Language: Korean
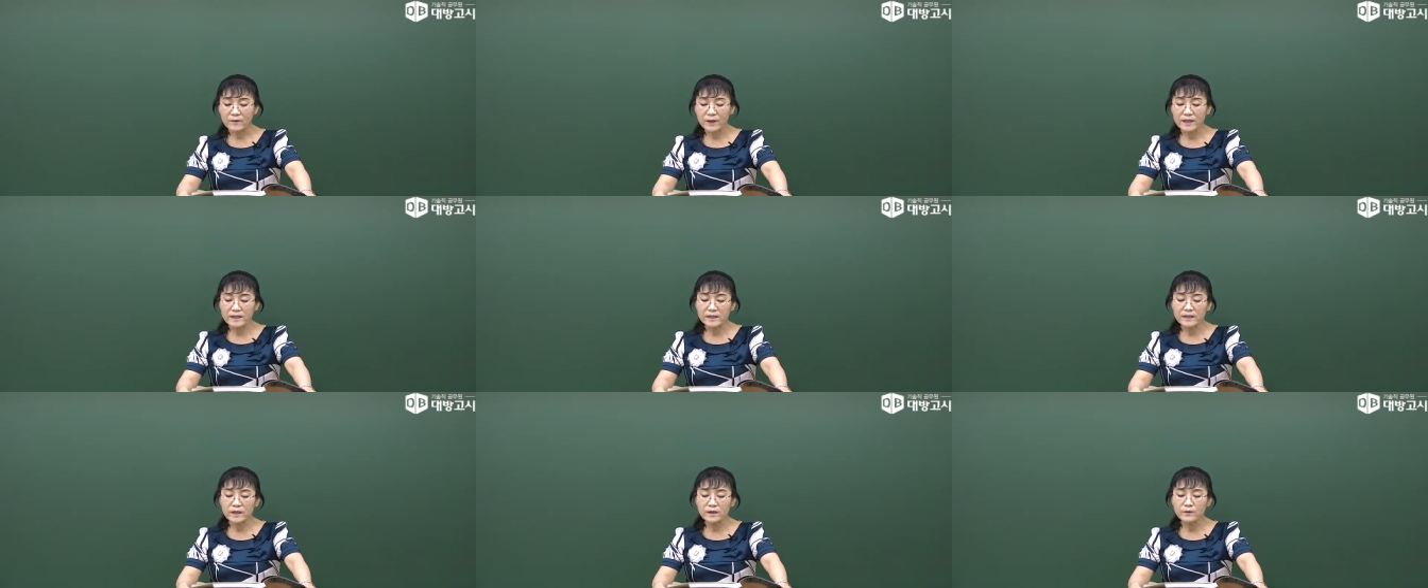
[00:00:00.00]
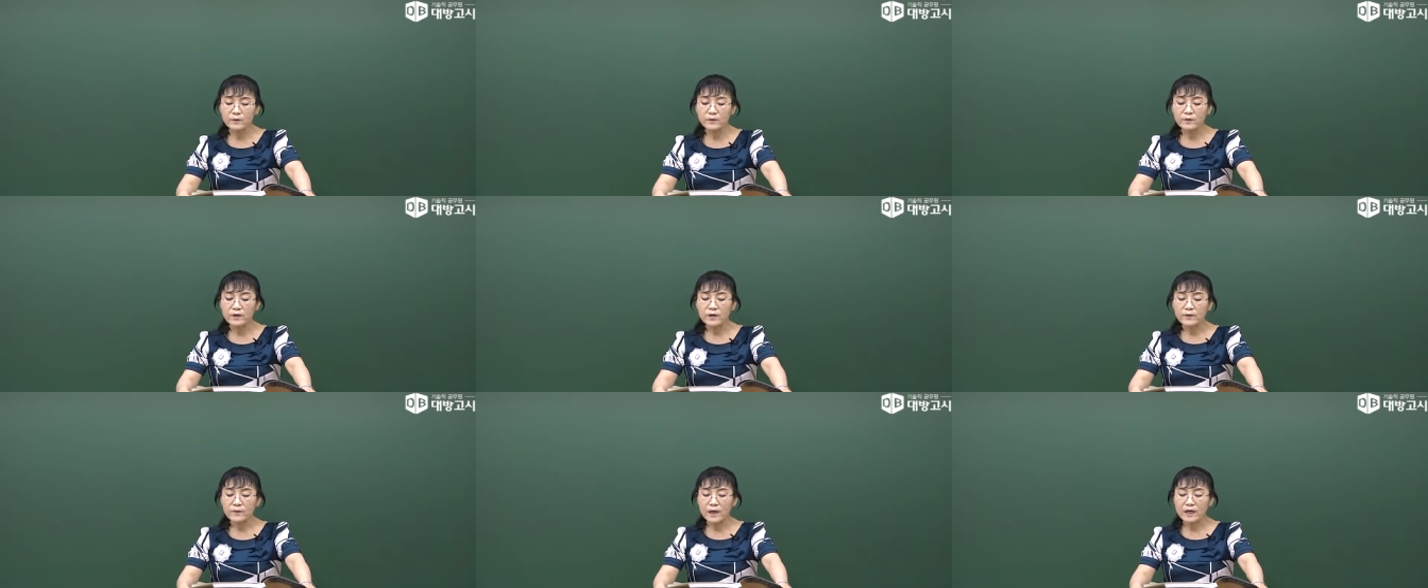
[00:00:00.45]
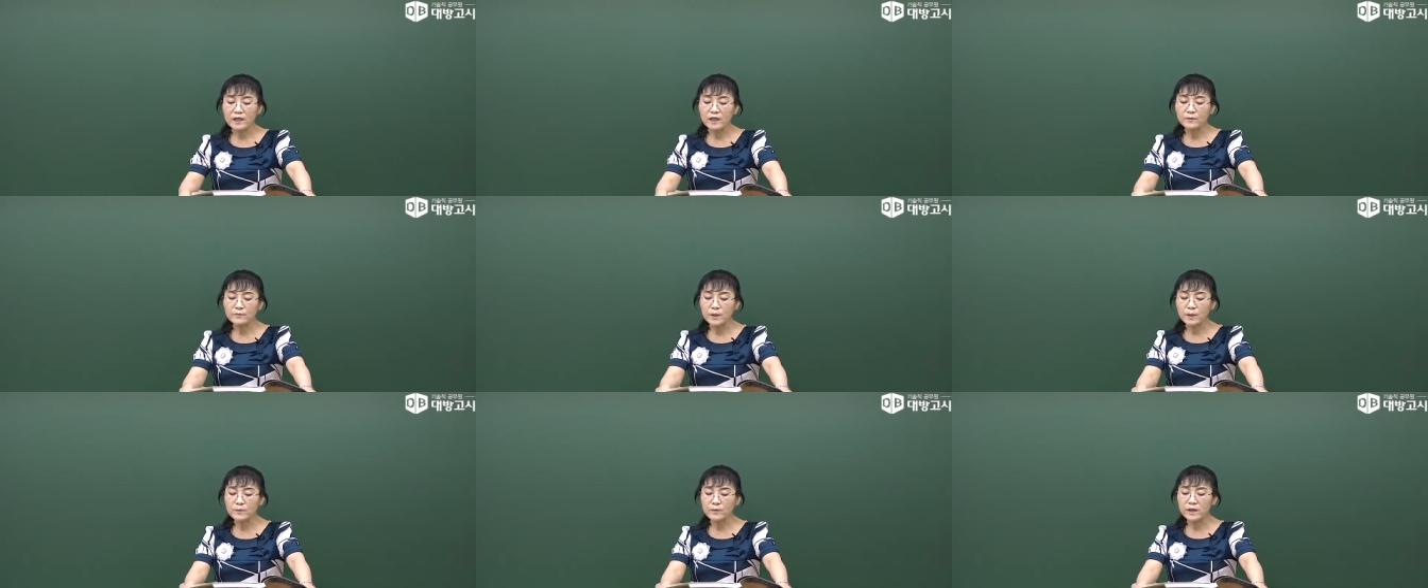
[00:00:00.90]
환경
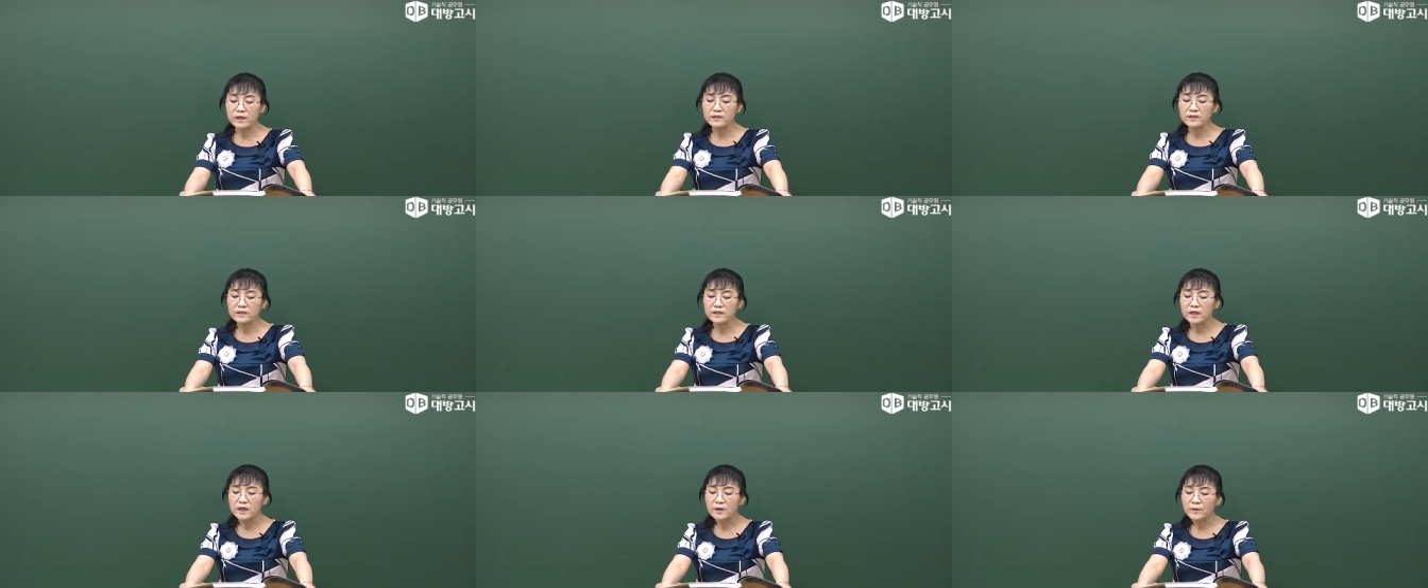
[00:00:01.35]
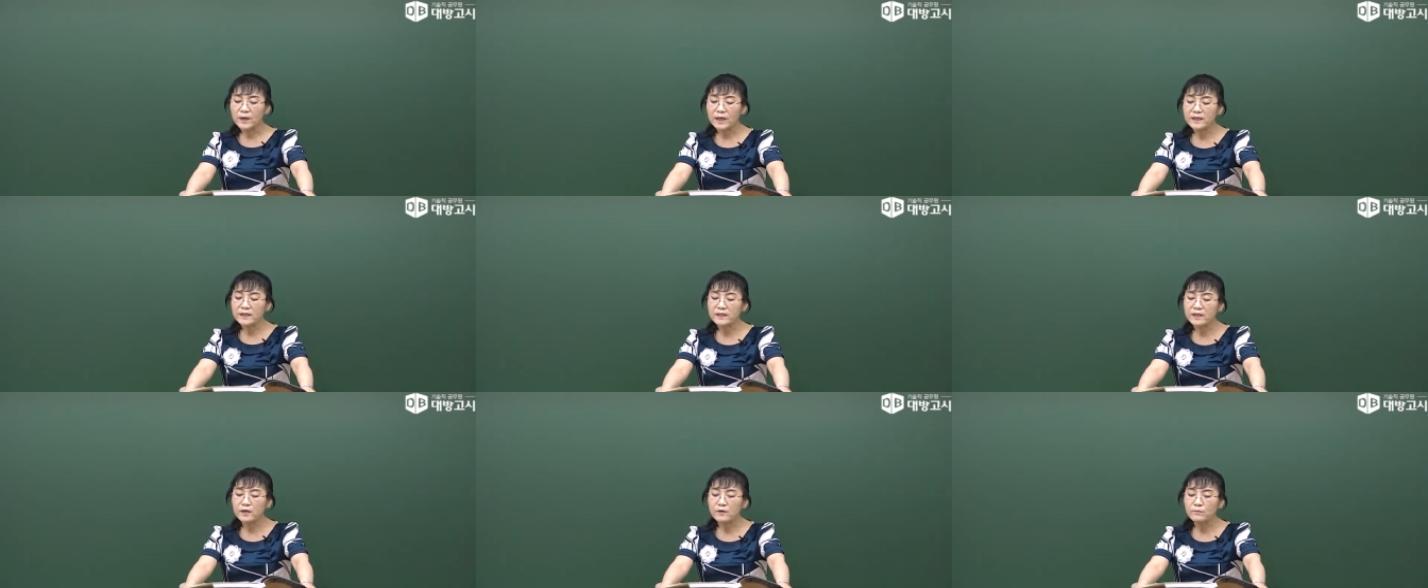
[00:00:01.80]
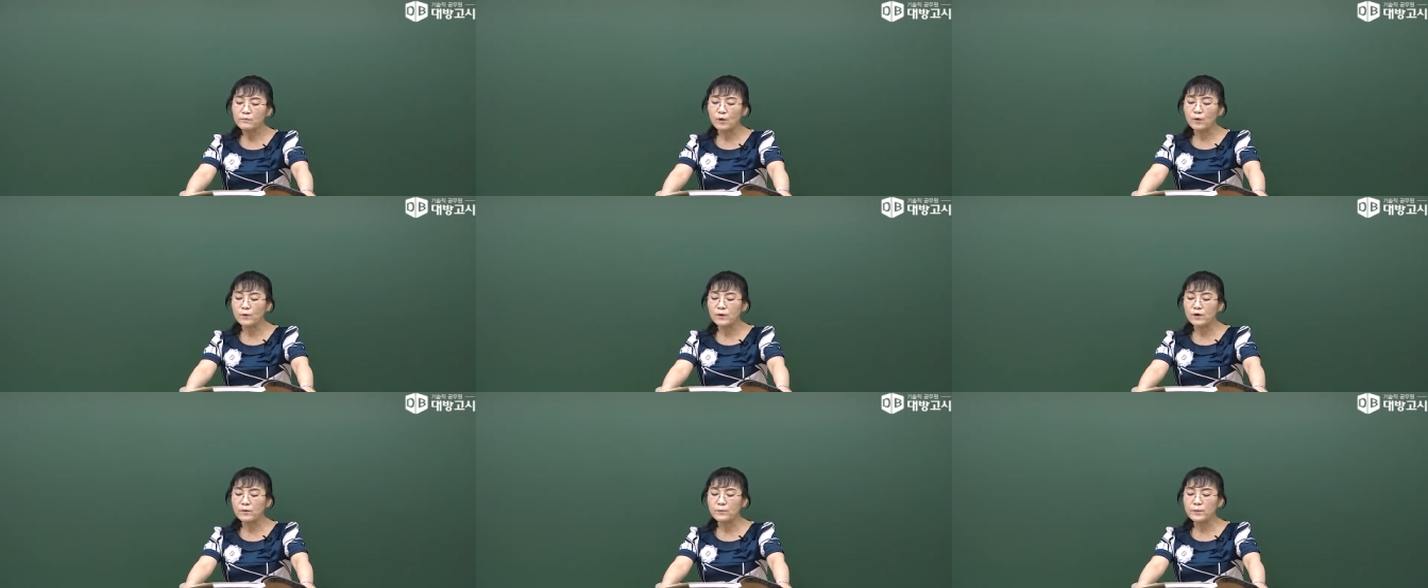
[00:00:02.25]
관련 법규에는
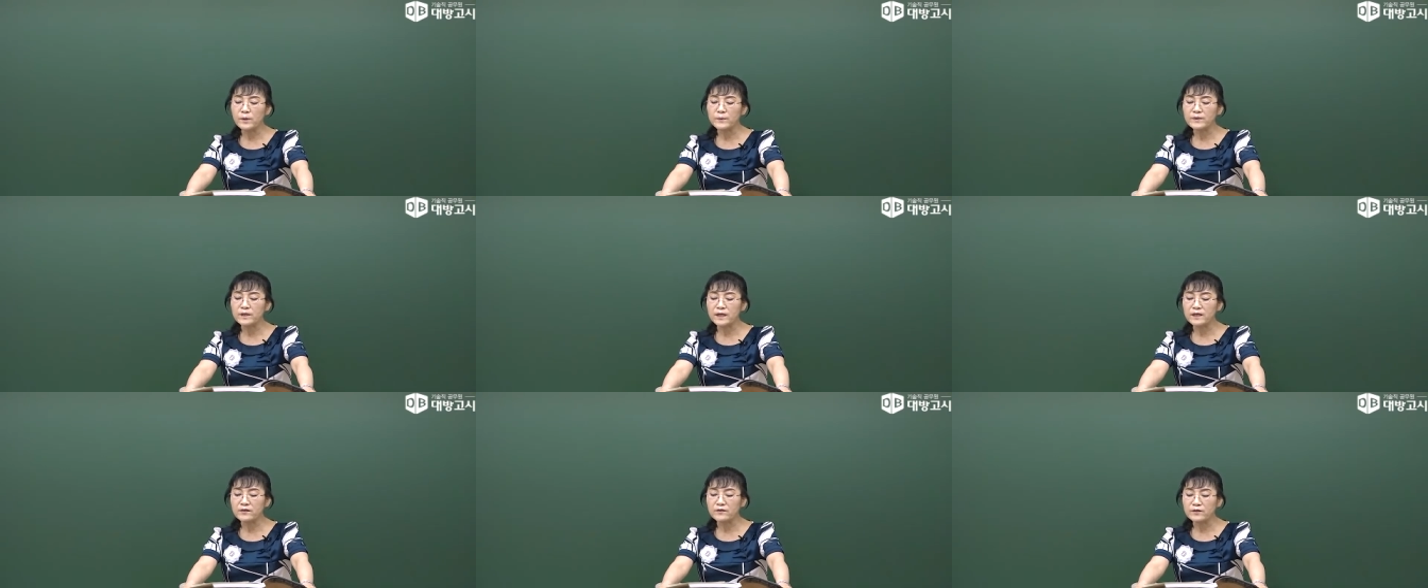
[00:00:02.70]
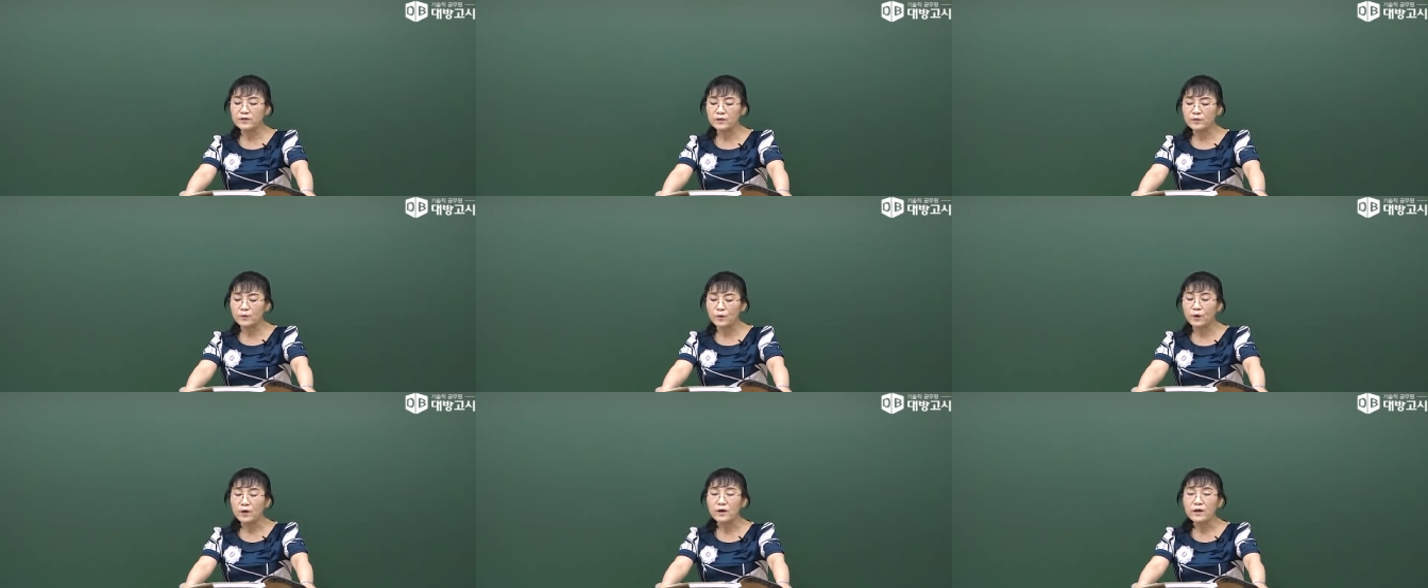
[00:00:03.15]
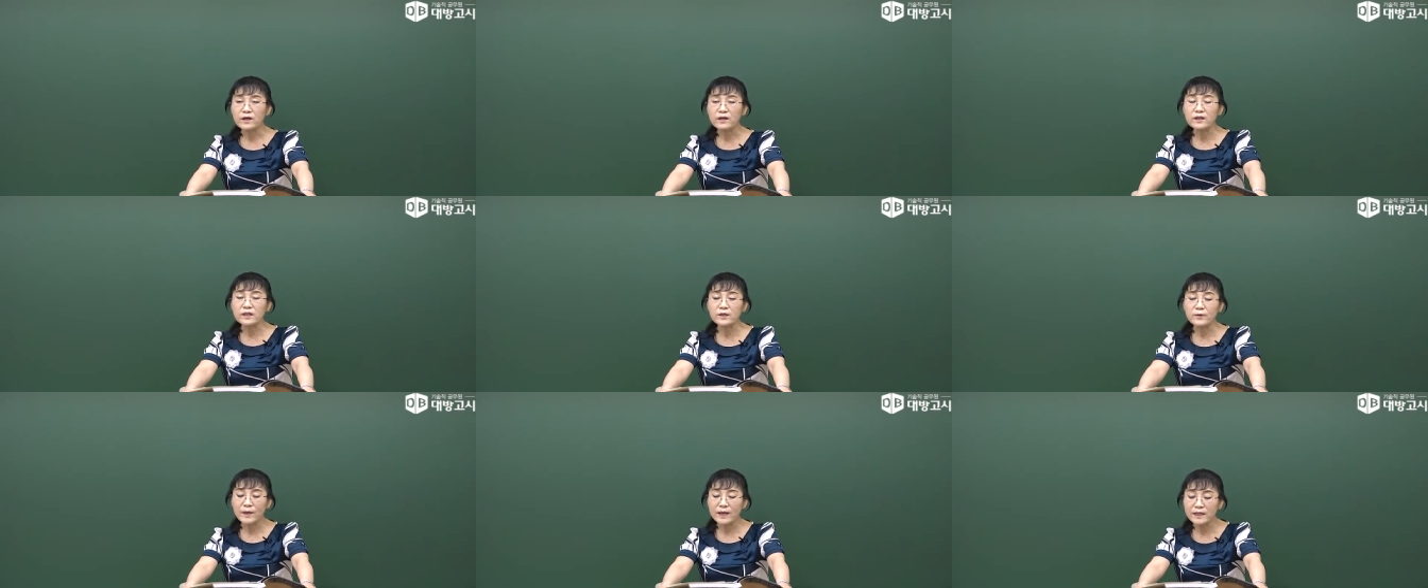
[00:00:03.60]
환경보건법이라는 거 있고
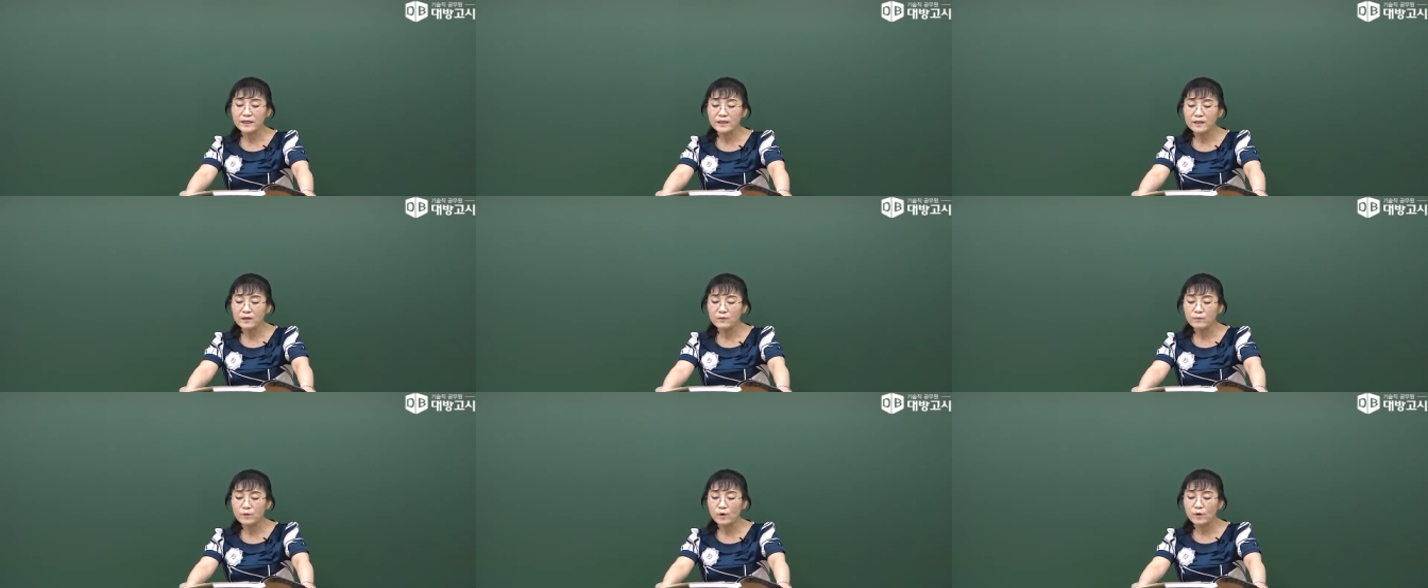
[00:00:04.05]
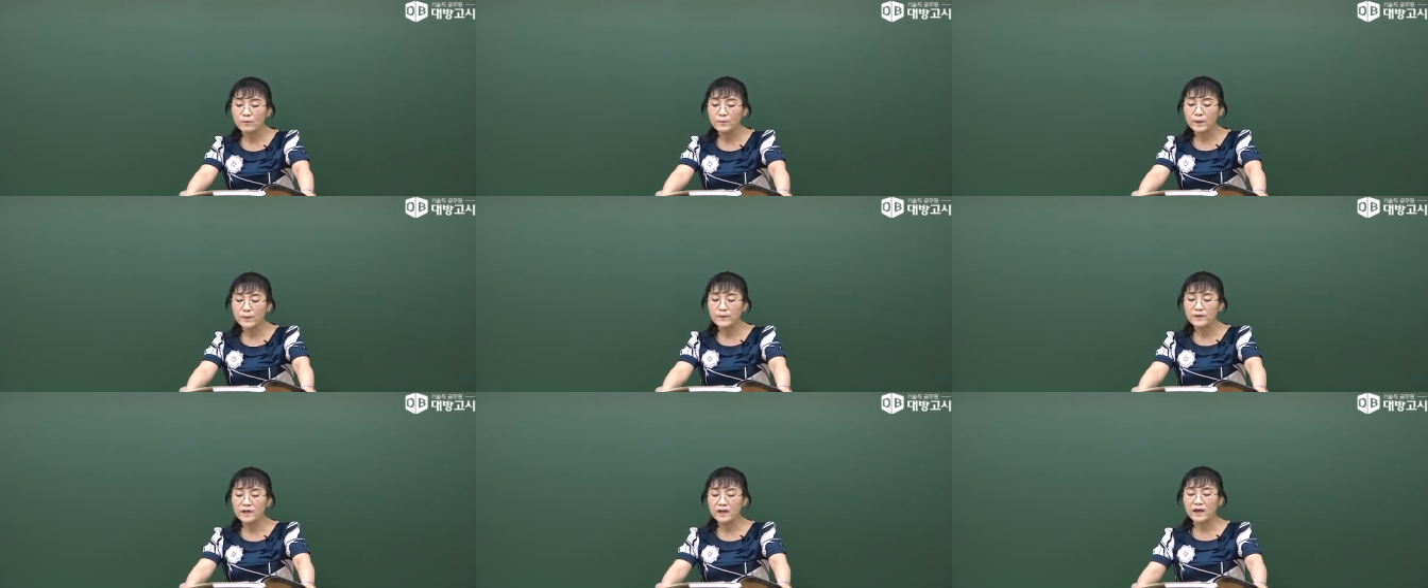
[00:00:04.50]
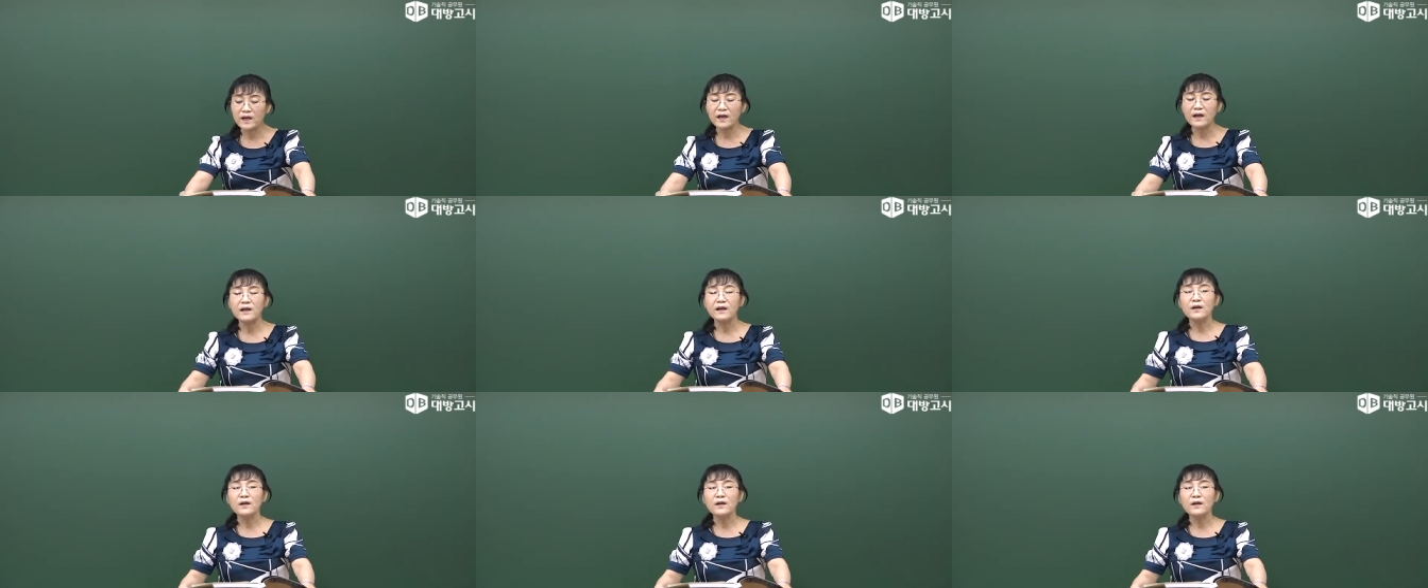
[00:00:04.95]
그런데 환경보건법을 내가